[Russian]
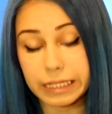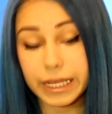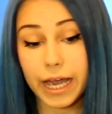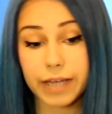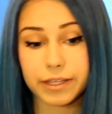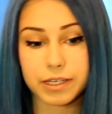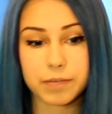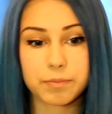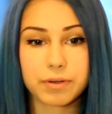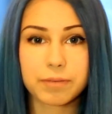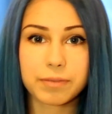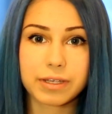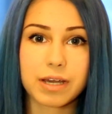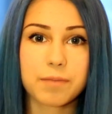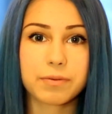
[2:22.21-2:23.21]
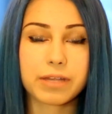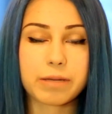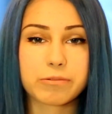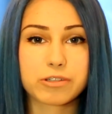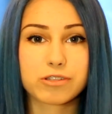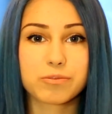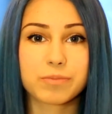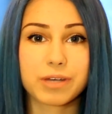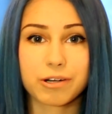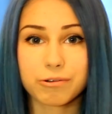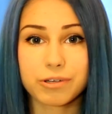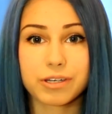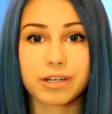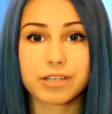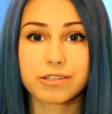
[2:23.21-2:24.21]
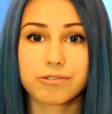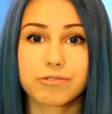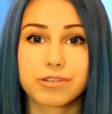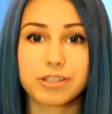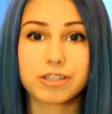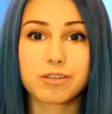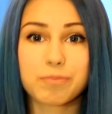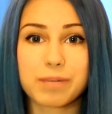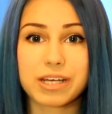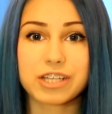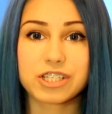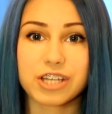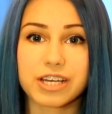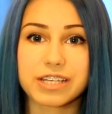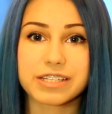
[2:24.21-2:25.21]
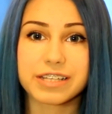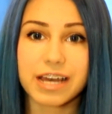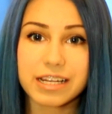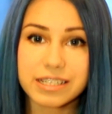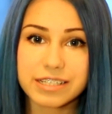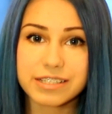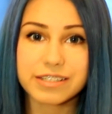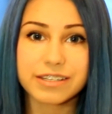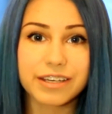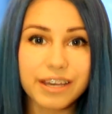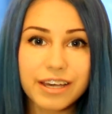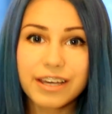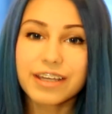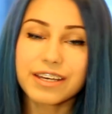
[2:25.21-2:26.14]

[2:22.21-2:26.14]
Да, это не про меня, потому что у меня руки растут не из плеч, а из задницы.